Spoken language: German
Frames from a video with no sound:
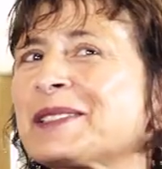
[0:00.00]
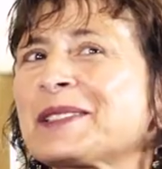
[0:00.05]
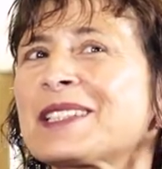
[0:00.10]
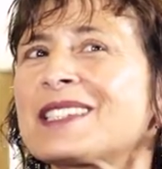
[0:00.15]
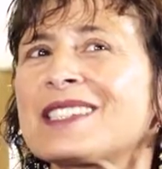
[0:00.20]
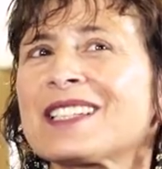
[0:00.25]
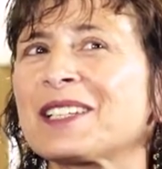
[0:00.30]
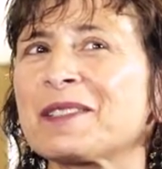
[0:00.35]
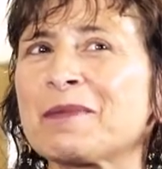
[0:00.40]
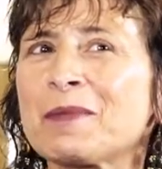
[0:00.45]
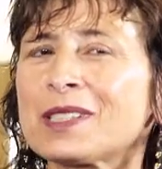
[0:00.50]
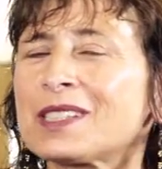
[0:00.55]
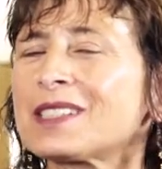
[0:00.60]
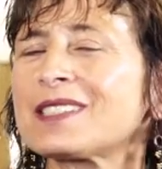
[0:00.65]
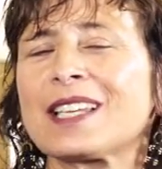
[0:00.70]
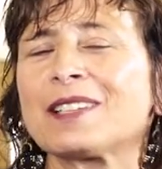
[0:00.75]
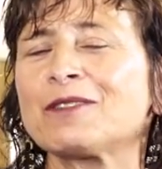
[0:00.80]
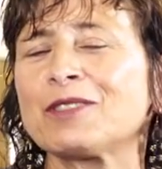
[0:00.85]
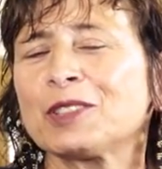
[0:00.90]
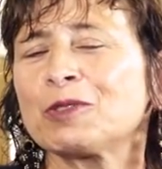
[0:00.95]
ich sage immer, sie
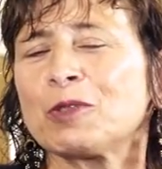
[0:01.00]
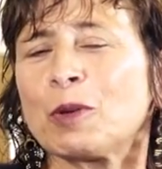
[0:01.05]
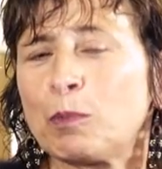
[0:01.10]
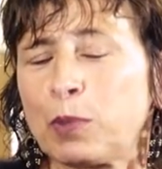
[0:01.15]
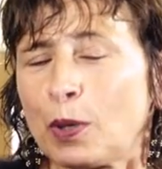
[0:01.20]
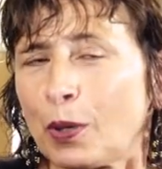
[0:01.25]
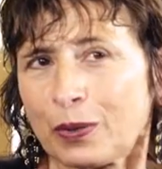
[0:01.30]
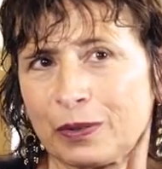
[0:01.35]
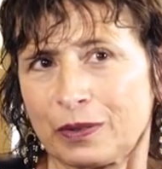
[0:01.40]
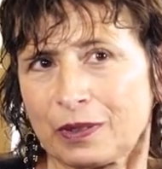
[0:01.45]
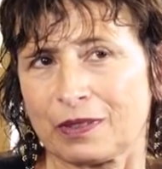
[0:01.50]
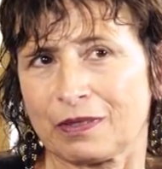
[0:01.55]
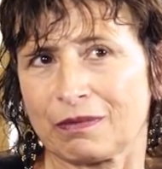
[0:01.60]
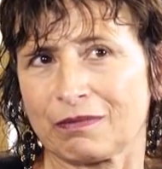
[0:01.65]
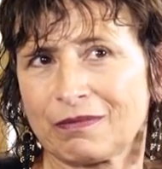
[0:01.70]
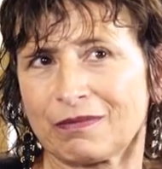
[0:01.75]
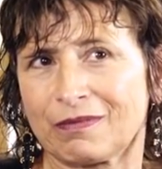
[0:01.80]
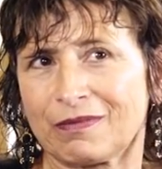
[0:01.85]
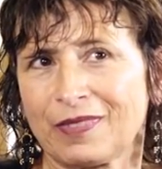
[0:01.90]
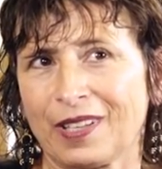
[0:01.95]
ist einfach nur blond.
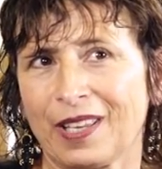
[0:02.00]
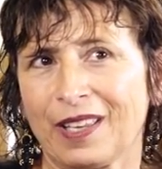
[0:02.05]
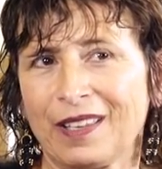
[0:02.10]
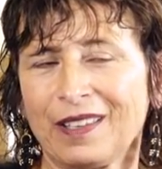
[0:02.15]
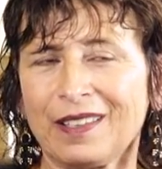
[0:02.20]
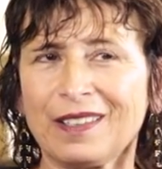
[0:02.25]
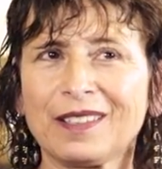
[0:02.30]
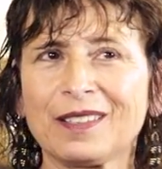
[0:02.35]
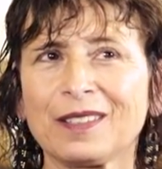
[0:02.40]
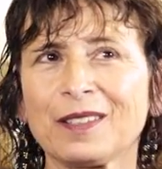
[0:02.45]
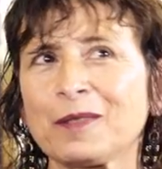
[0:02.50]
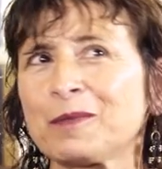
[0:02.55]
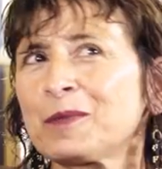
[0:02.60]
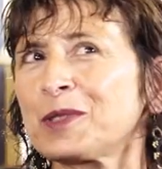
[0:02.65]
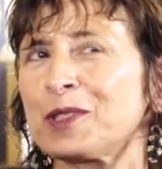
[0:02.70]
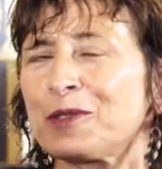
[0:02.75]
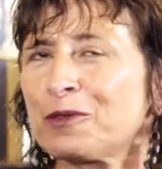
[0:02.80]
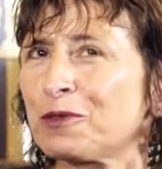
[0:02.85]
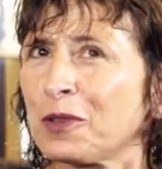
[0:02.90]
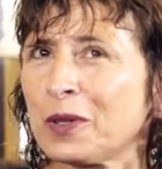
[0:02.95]
Ein
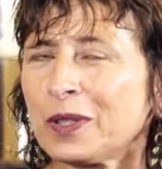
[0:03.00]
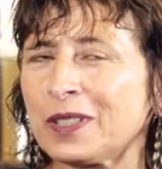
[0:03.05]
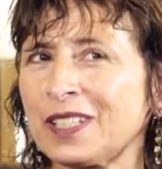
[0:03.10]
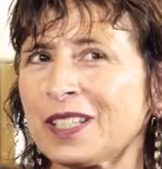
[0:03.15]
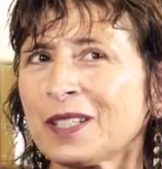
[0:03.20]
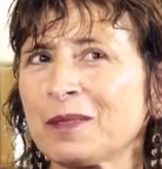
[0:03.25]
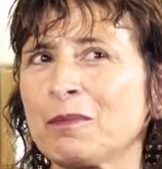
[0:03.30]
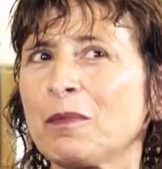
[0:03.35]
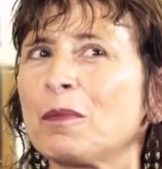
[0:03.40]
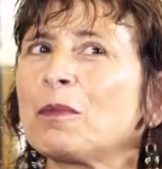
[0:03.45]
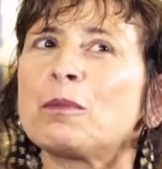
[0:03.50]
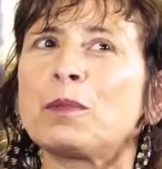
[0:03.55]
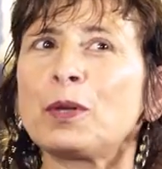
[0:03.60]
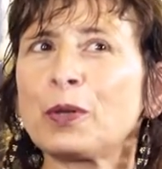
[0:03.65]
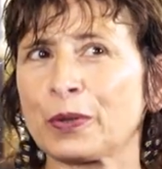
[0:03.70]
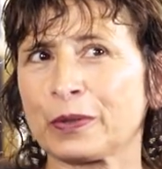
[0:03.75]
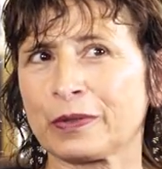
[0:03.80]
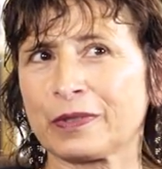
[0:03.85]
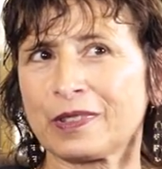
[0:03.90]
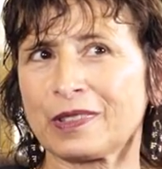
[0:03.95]
bisschen vornehm,
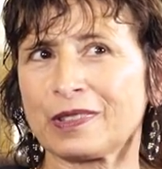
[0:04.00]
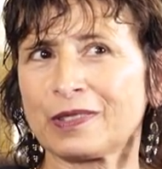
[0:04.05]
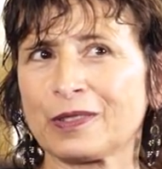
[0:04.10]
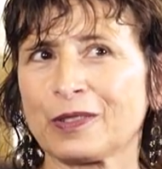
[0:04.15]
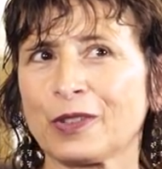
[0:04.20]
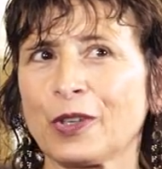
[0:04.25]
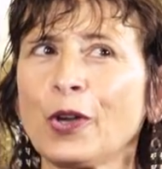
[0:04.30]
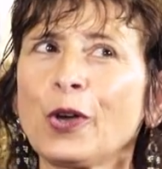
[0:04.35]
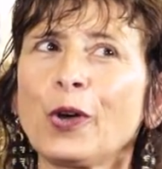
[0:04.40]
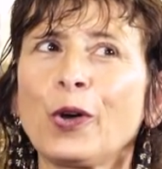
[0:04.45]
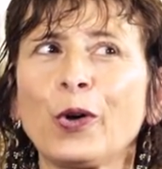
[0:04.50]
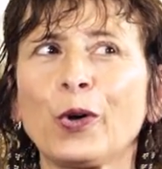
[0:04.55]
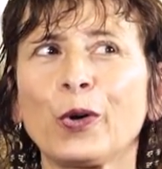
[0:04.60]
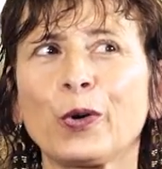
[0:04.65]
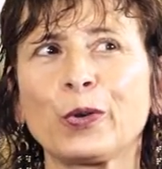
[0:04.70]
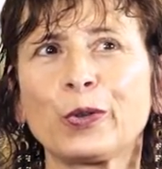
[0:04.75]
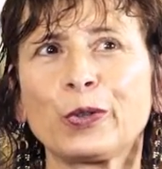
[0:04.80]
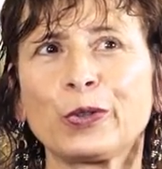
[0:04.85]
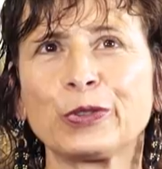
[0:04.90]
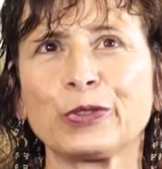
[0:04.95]
blond.
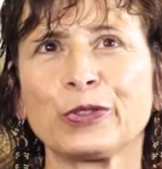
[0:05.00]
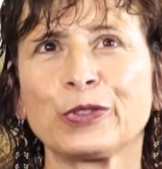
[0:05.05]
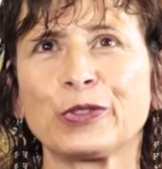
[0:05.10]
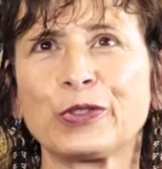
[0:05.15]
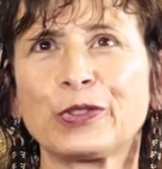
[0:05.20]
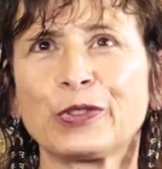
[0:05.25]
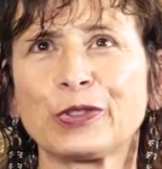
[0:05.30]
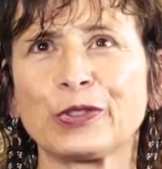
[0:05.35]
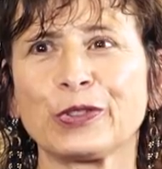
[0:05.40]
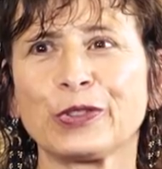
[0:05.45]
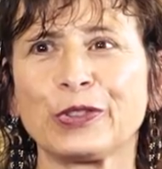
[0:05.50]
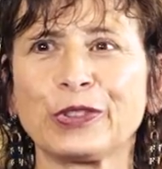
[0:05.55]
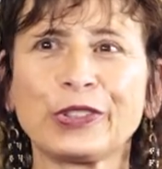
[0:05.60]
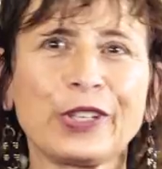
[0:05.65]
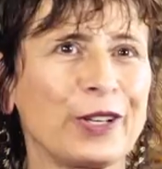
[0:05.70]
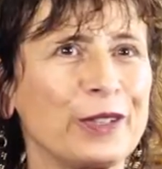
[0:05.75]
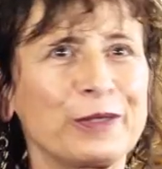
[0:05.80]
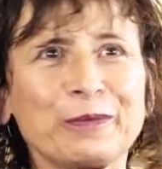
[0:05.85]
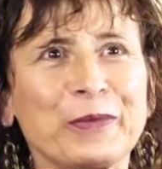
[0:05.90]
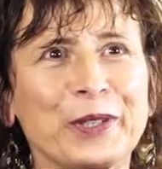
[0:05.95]
Und
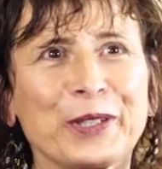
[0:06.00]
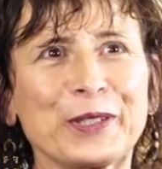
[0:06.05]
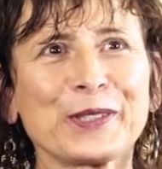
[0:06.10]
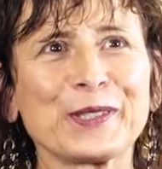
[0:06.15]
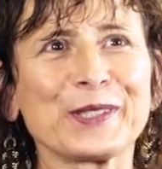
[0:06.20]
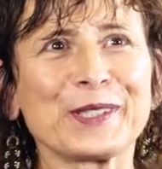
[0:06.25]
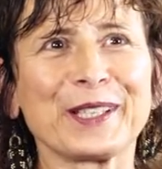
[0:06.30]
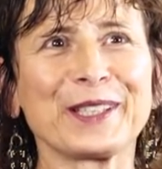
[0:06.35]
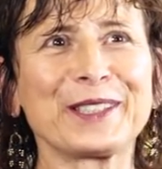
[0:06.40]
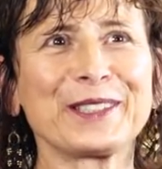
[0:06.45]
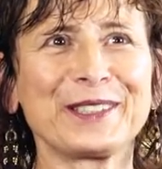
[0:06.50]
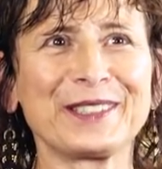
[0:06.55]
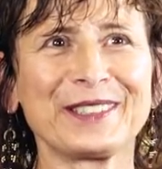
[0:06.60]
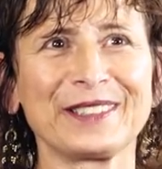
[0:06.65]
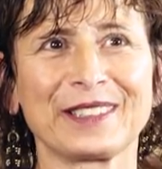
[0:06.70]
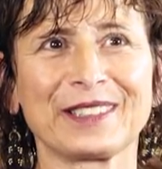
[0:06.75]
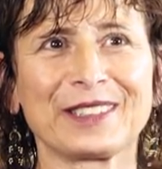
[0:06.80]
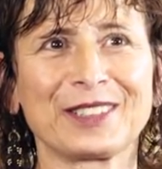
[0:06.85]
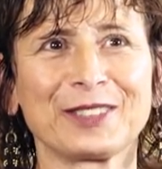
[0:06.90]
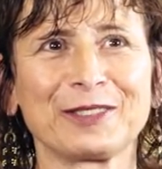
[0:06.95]
ja, mehr ist es eigentlich
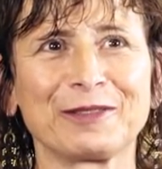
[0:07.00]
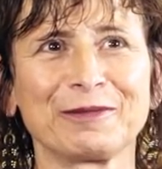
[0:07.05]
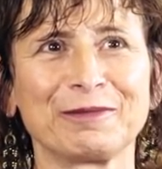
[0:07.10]
nicht.